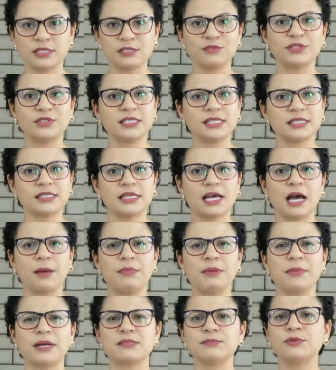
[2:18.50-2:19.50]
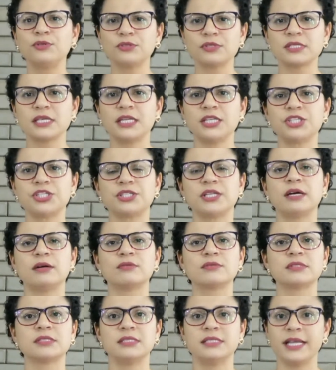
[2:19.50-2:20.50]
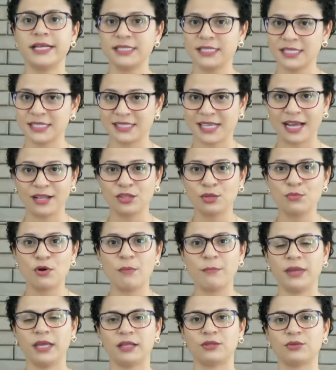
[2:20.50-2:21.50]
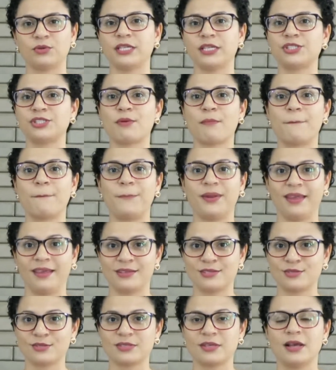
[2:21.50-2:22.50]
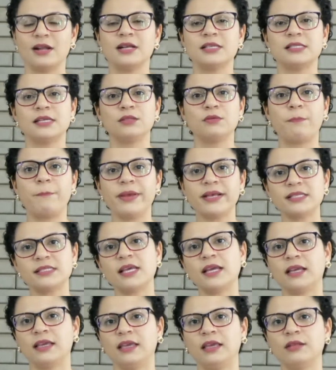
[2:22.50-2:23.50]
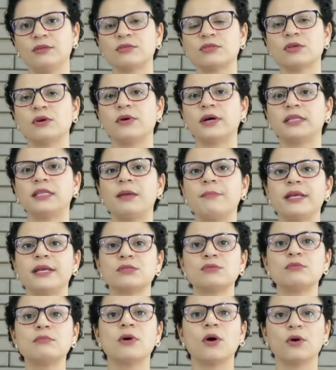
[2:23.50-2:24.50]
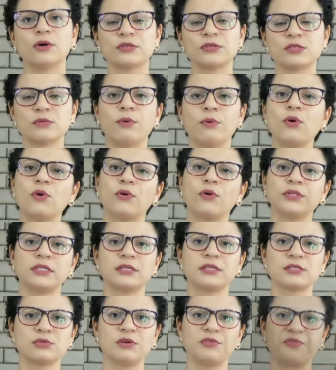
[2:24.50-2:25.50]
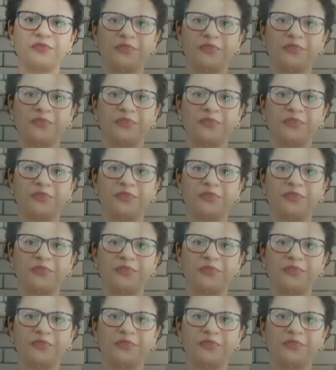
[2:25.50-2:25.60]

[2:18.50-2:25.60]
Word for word: Não sei se você sabe, mas muitos cristãos, nesse exato momento, estão presos, sendo perseguidos ou até mesmo mortos por conta